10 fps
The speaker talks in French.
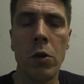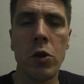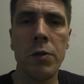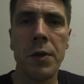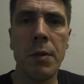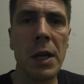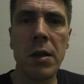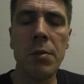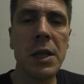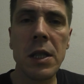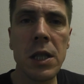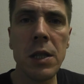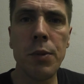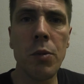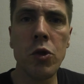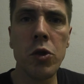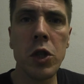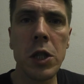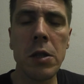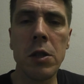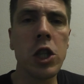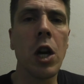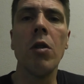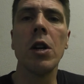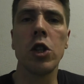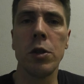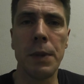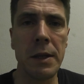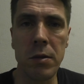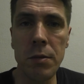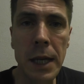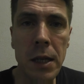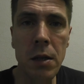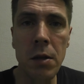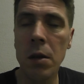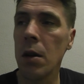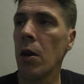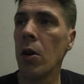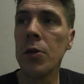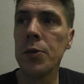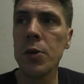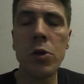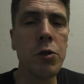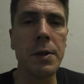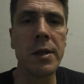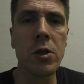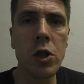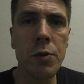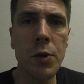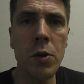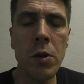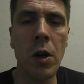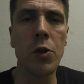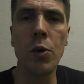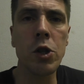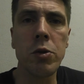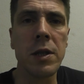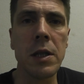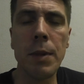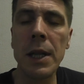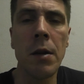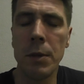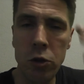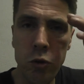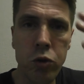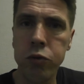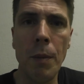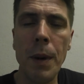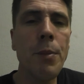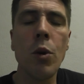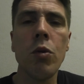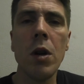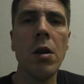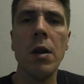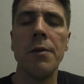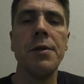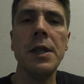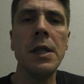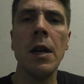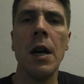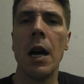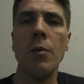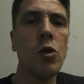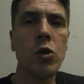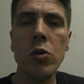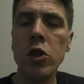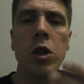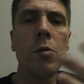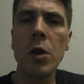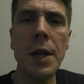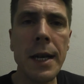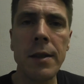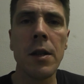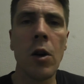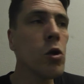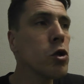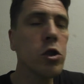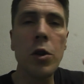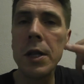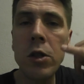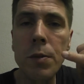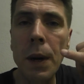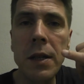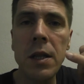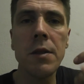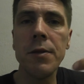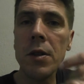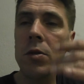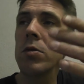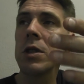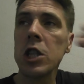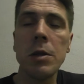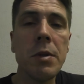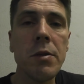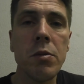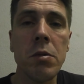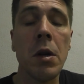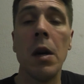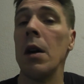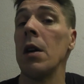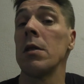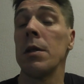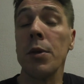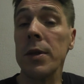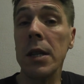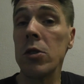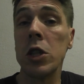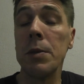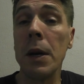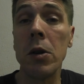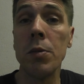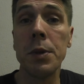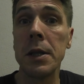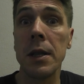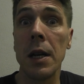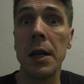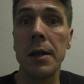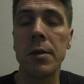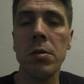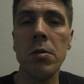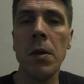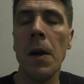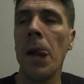Je fais Mais attends, mais t'es qui pour me juger Déjà en un, je suis pas son mec. En deux, je fais ce que je veux. Et en trois, je suis célibataire. Mais je, ne vois pas pourquoi la fille, elle me juge sans me connaître. On se connaît que par téléphone, on s'est jamais vu. C'est pour ça que j'ai pas compris sa réaction.